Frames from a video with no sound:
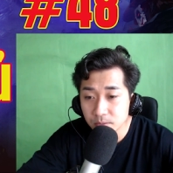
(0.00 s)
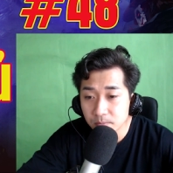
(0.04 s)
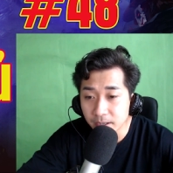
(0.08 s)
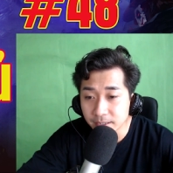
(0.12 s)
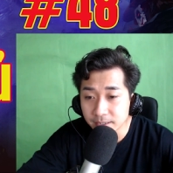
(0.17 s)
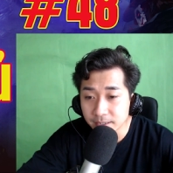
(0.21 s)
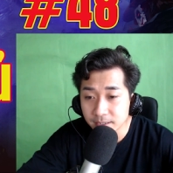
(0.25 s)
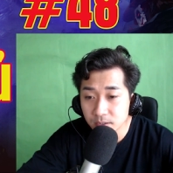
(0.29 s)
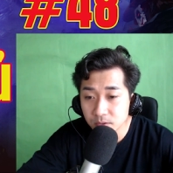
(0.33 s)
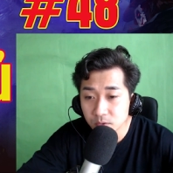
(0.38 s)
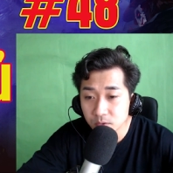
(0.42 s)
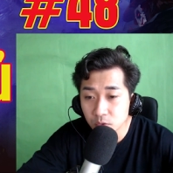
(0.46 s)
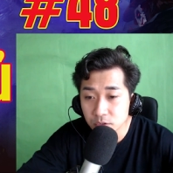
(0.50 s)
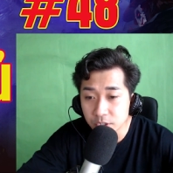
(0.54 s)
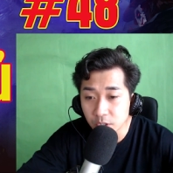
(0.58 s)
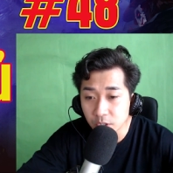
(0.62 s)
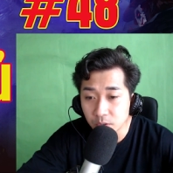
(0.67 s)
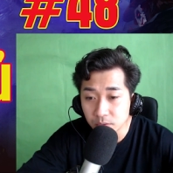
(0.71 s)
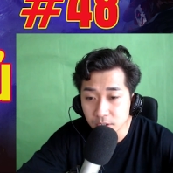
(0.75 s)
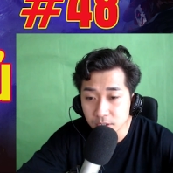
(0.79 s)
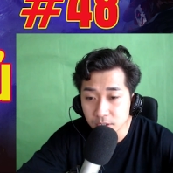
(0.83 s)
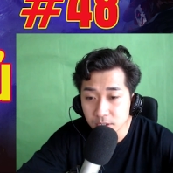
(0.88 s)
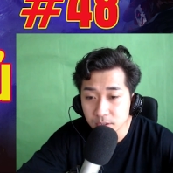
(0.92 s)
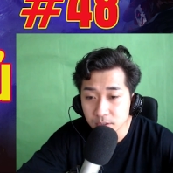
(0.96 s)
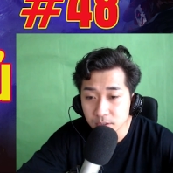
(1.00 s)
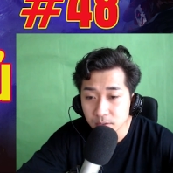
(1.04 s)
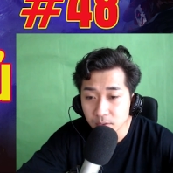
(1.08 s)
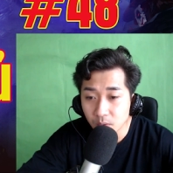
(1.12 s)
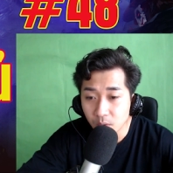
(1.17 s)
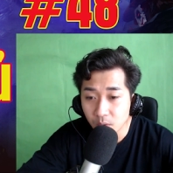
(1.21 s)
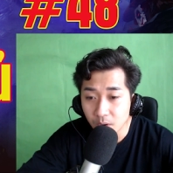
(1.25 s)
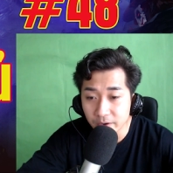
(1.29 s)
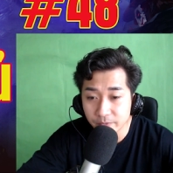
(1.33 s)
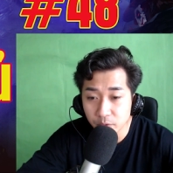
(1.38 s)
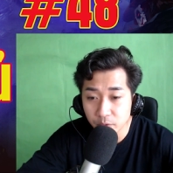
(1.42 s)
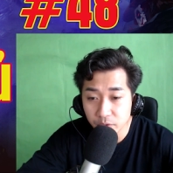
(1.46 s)
cũng gần giống với cả
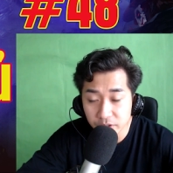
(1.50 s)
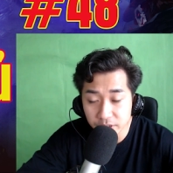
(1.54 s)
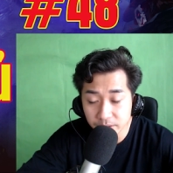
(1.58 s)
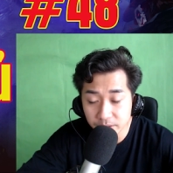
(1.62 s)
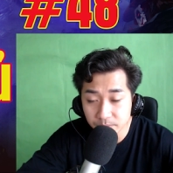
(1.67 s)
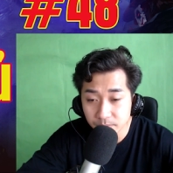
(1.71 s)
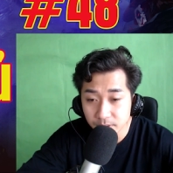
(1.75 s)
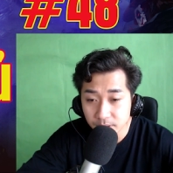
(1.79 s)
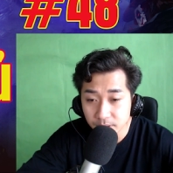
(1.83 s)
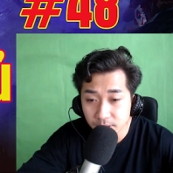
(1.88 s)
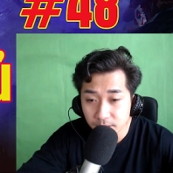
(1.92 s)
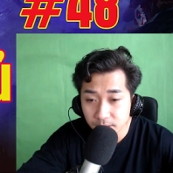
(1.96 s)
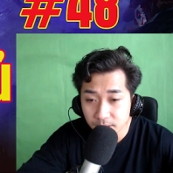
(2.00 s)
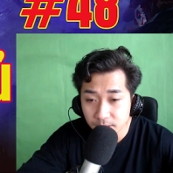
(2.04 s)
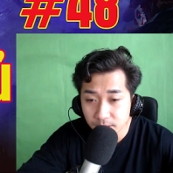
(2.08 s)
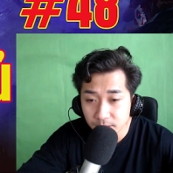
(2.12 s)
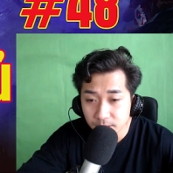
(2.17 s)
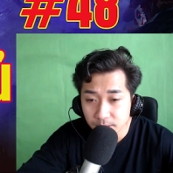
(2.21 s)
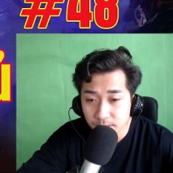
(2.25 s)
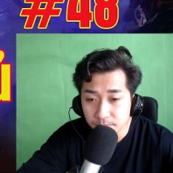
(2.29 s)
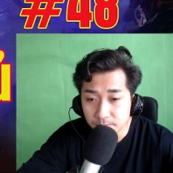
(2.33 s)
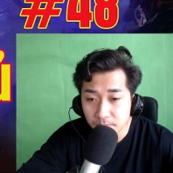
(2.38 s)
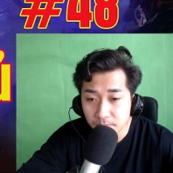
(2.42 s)
vị trí khán đài